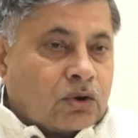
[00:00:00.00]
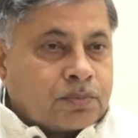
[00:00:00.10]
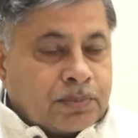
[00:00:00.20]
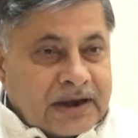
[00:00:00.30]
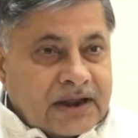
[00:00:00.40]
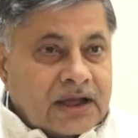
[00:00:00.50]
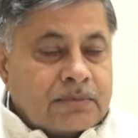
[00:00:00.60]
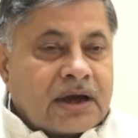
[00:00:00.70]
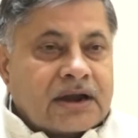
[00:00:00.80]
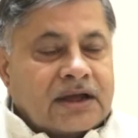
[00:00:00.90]
और पहले
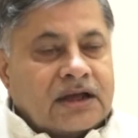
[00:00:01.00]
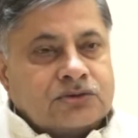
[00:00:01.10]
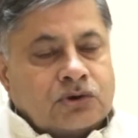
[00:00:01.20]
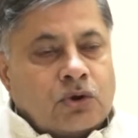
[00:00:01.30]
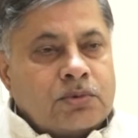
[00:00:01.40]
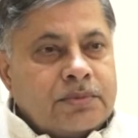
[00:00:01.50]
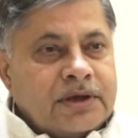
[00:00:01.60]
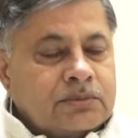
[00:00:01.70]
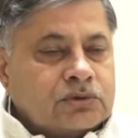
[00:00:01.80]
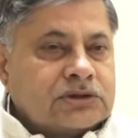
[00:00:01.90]
हमारे यहाँ चुनाव में
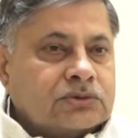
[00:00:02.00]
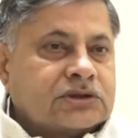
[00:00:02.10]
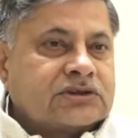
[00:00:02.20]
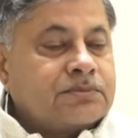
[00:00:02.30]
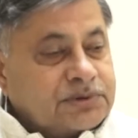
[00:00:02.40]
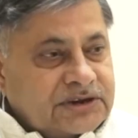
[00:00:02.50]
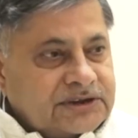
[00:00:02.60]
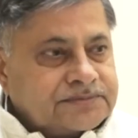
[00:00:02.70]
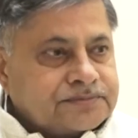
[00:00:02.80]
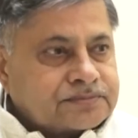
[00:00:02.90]
मेन मुद्दा होता था बिजली